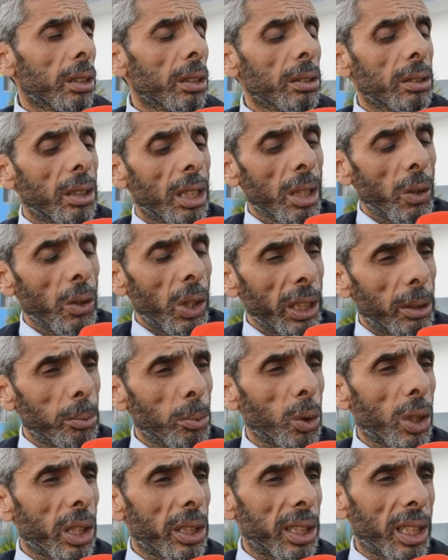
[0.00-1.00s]
درنا واحد
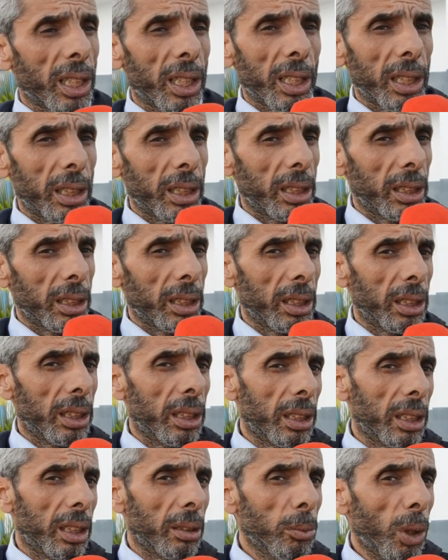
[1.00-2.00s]
المراسله
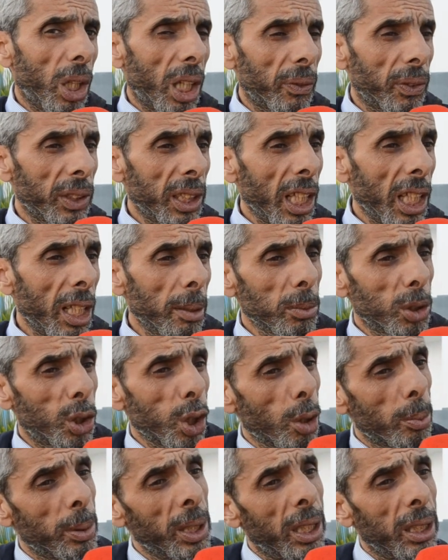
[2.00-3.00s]
المحافظ العام
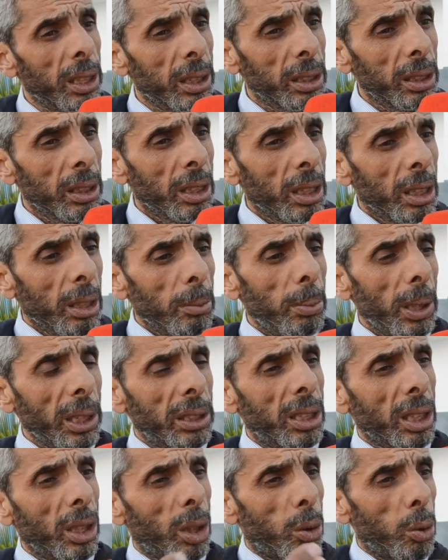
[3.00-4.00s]
جاوبنا بعض
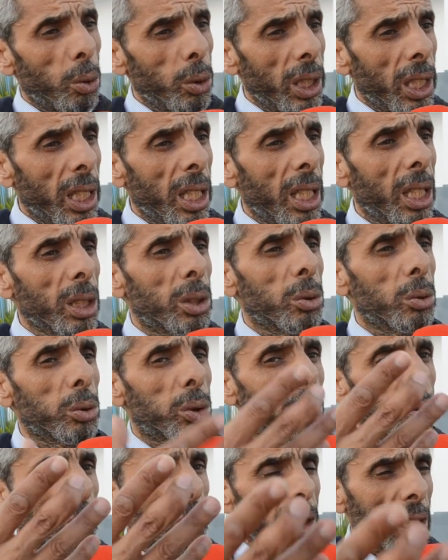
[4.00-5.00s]
التدخلات
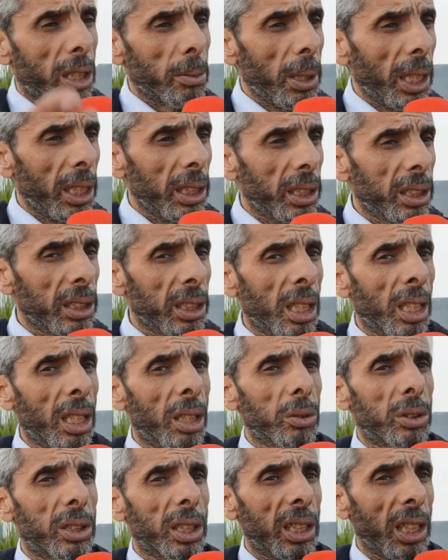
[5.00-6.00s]
والسلطات المحليه
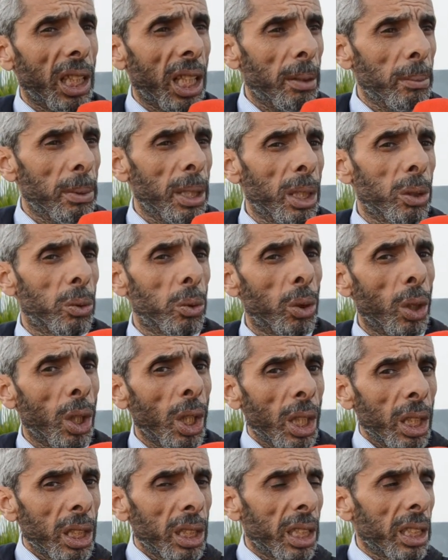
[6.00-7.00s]
وسيد العمل
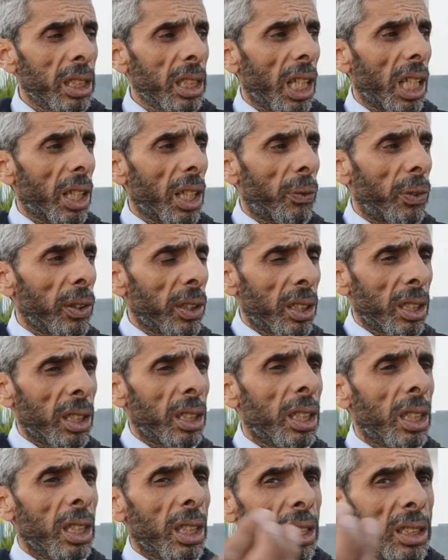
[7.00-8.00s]
لان عارفين
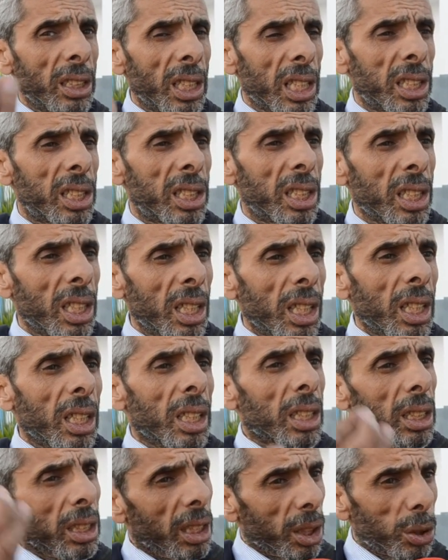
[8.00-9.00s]
الناس
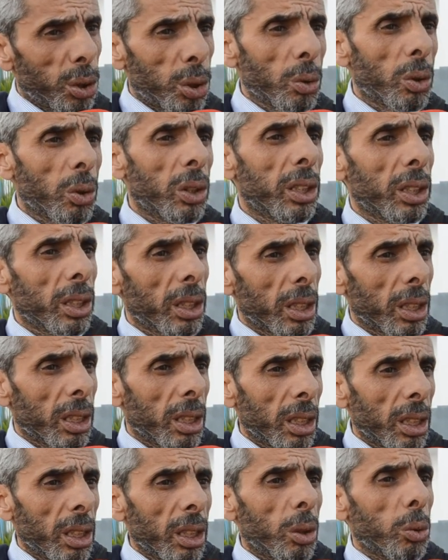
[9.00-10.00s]
شنو اللي
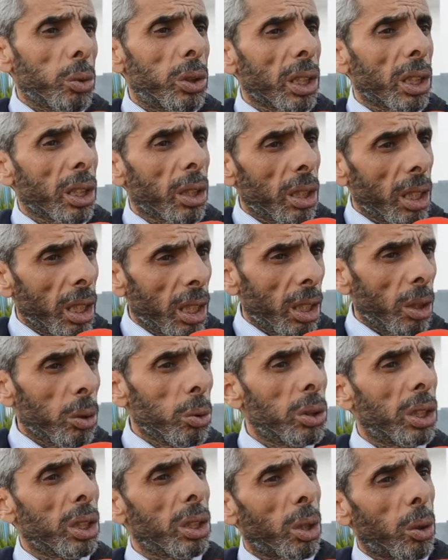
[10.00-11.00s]
آه،
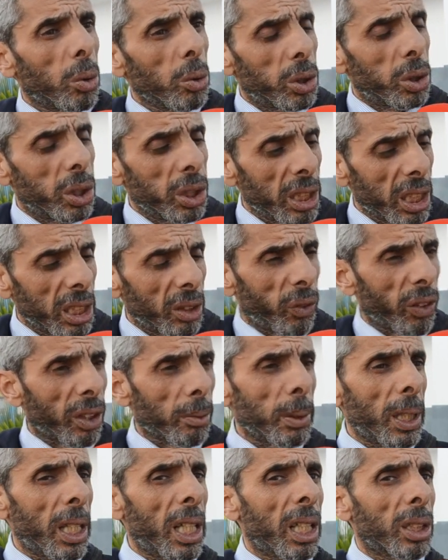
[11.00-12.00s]
وتدخل شي ناس في
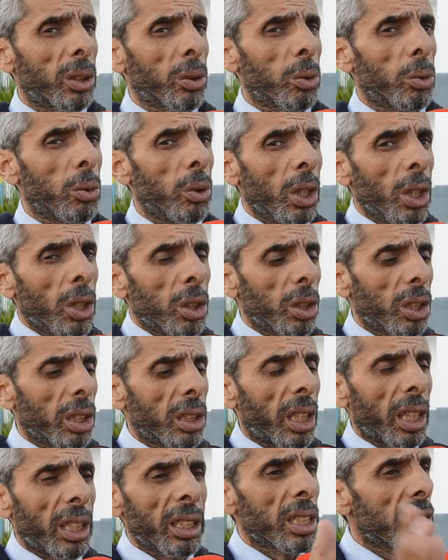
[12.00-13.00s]
الرباط
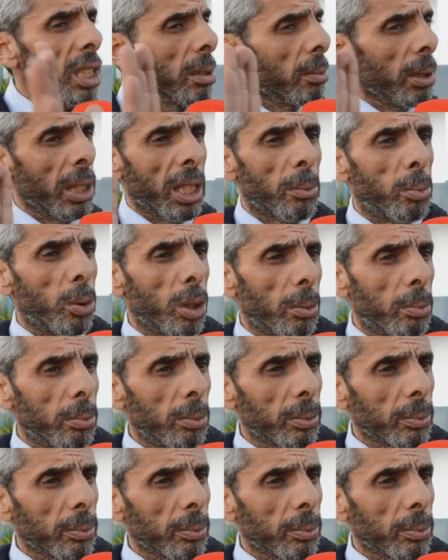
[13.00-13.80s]
ودقينا آه، جميع الابواب